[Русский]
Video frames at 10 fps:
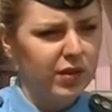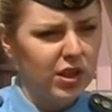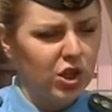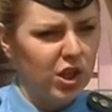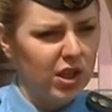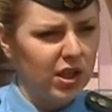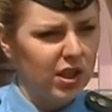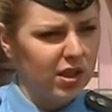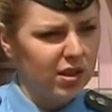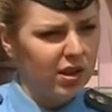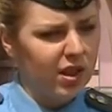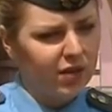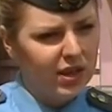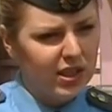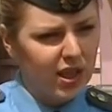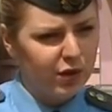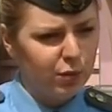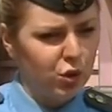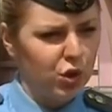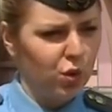В отношении э, данного лица
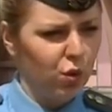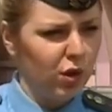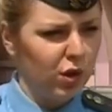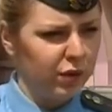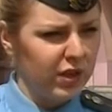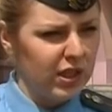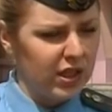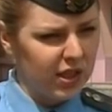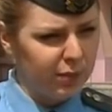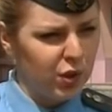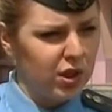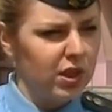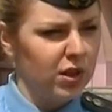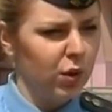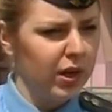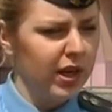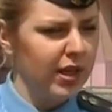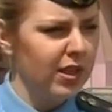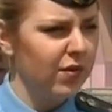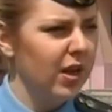возбуждено уголовное дело по статье
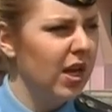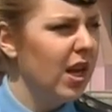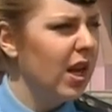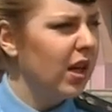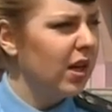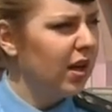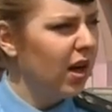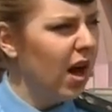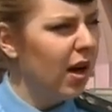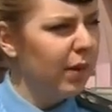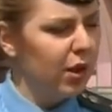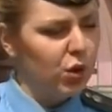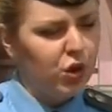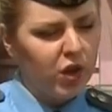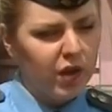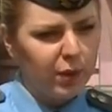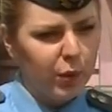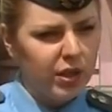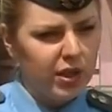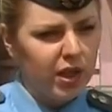хулиганства, э, а молодой
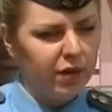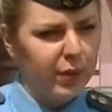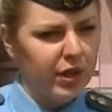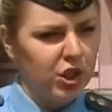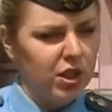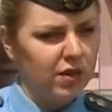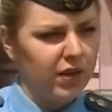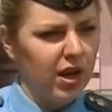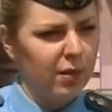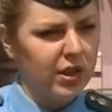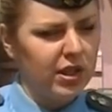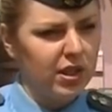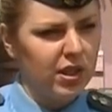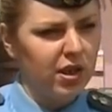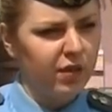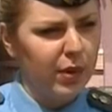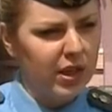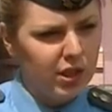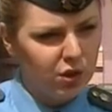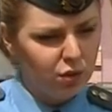человек после данного происшествия обратился в
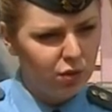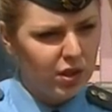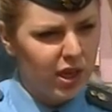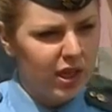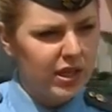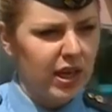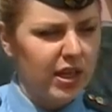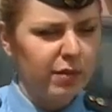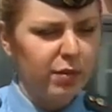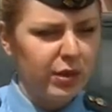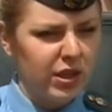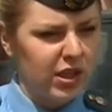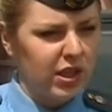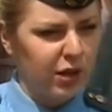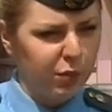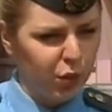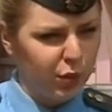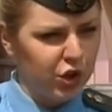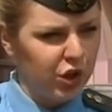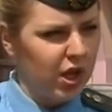больницу за оказанием медицинской
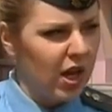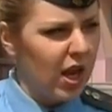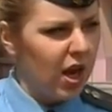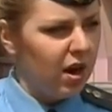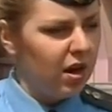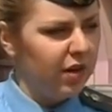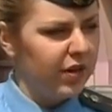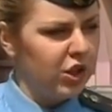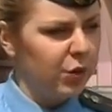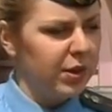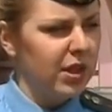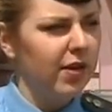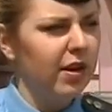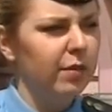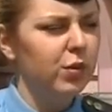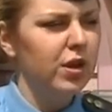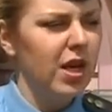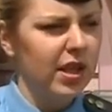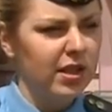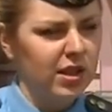помощи. Э, врачи поставили ему
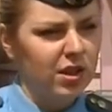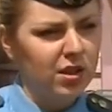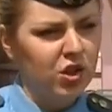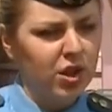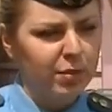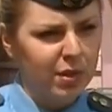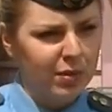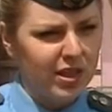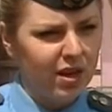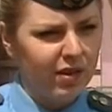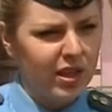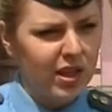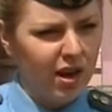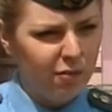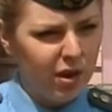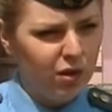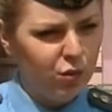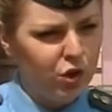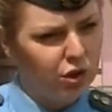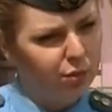диагноз черепно-мозговая
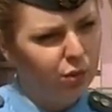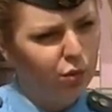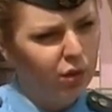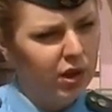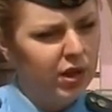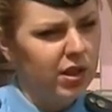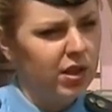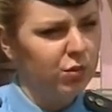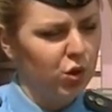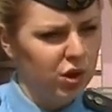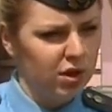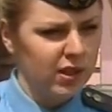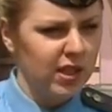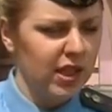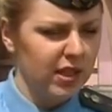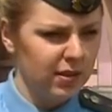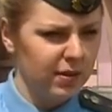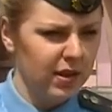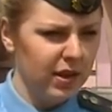травма, ушиб уха и множество ссадин.